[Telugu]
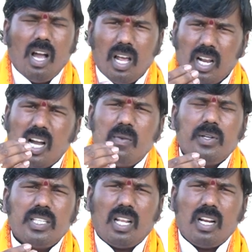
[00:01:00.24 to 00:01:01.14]
అలా
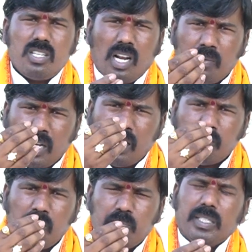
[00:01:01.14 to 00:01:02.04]
కాబట్టి తన
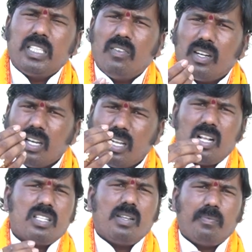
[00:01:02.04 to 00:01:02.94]
జలమనామం ప్రతి ఒక్క
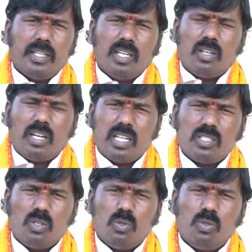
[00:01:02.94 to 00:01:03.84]
రాశి పన్నెండు
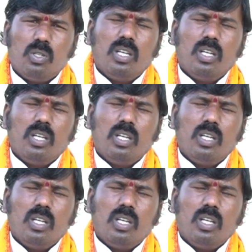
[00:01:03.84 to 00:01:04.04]
రాశులు